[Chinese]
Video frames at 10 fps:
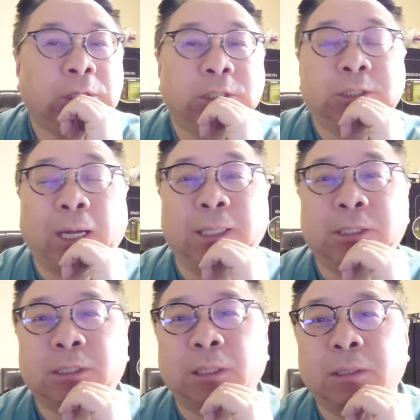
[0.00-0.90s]
那家
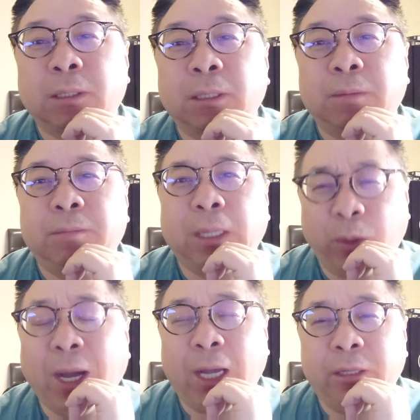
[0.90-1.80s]
里生了这个美
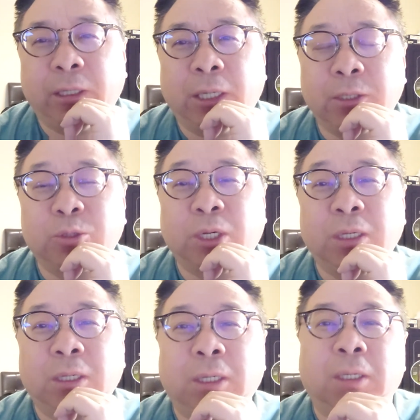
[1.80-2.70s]
国孩子，哎，就是
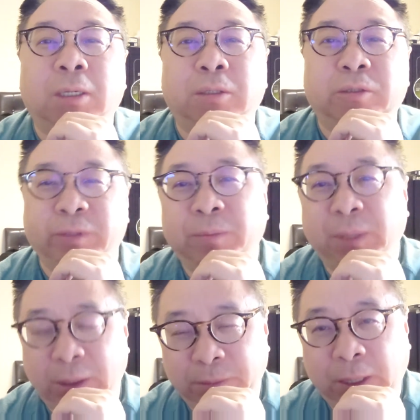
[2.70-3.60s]
说所谓的
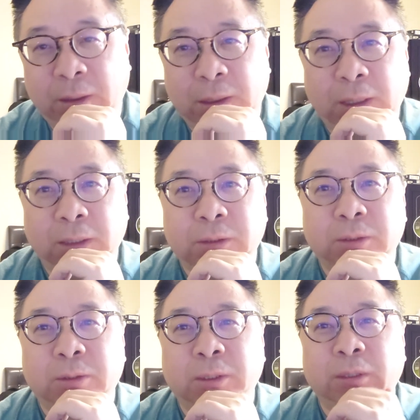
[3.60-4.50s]
美宝啊，就
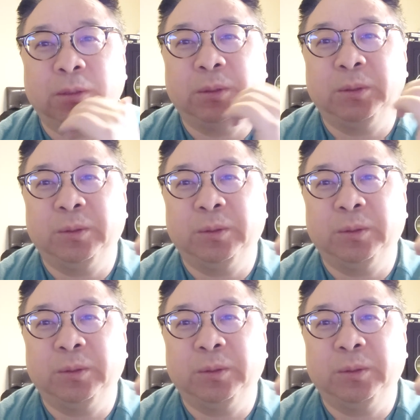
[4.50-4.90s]
是说